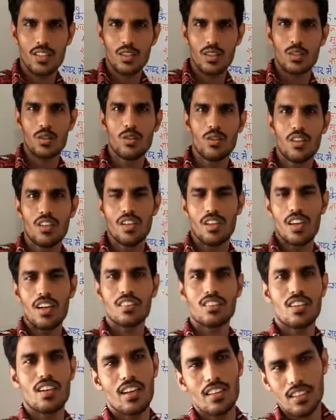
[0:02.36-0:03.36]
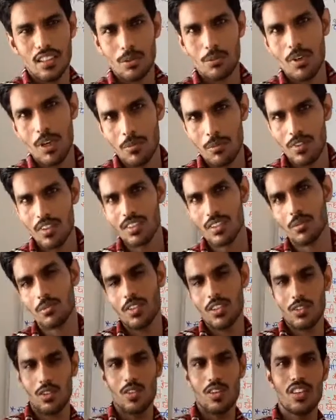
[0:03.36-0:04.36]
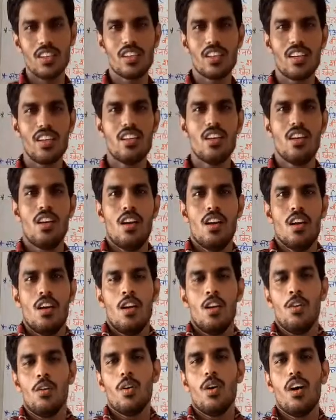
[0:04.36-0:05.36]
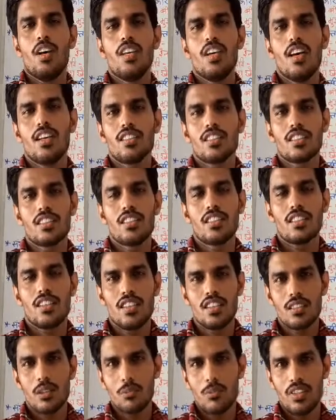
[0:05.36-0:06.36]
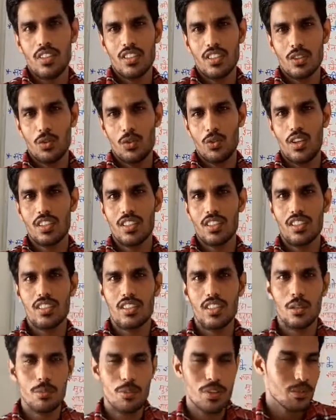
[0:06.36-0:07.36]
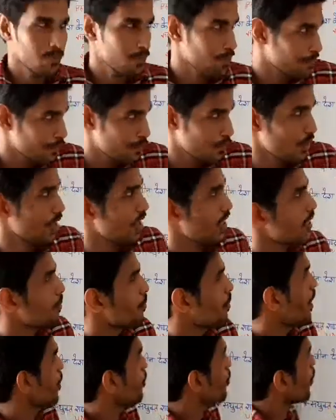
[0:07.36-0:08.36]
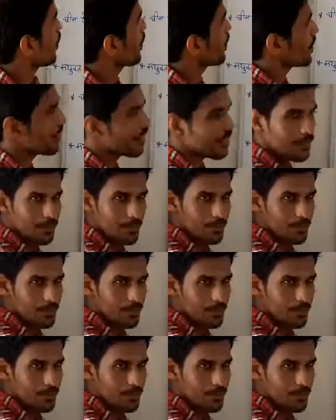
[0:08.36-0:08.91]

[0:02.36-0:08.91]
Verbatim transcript: हो इंग्लास क्लासेज में आपका सबका स्वागत है तो आइए आज की करंट अफेयर्स की शुरुआत करते हैं अपन तो देखिए पहला पॉइंट